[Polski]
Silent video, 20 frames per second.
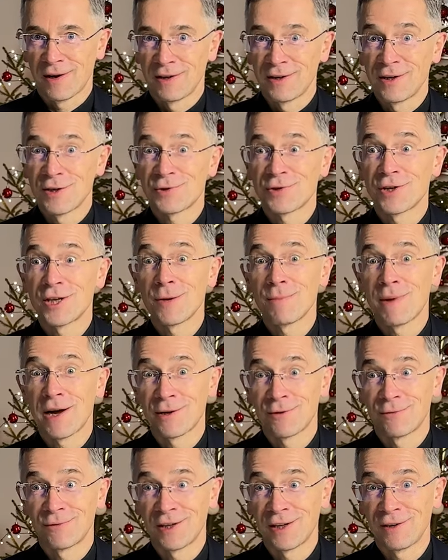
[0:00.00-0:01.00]
Jeszcze nie
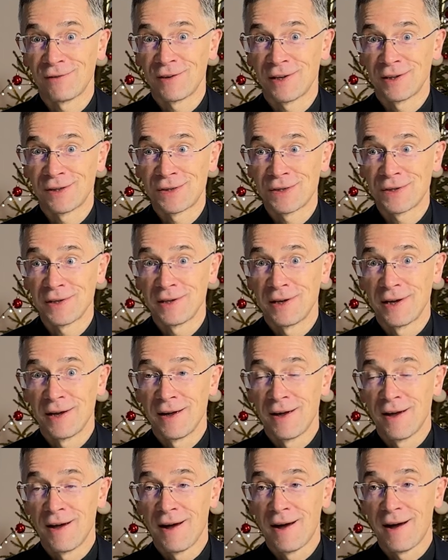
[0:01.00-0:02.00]
mają tej wiedzy,
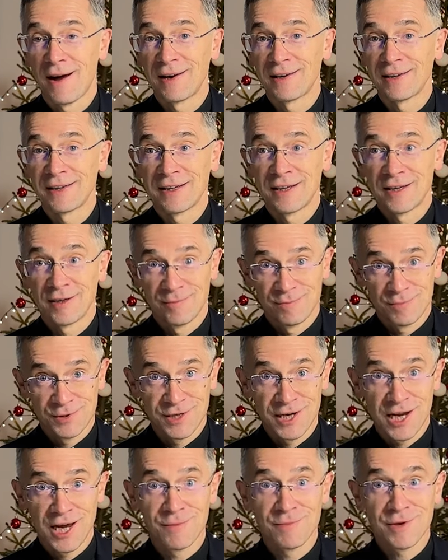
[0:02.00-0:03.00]
ale
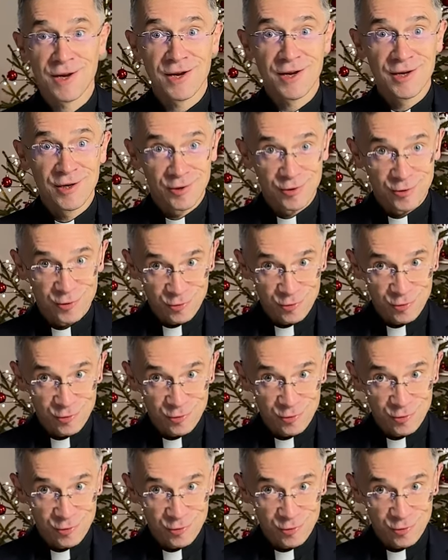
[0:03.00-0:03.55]
przynajmniej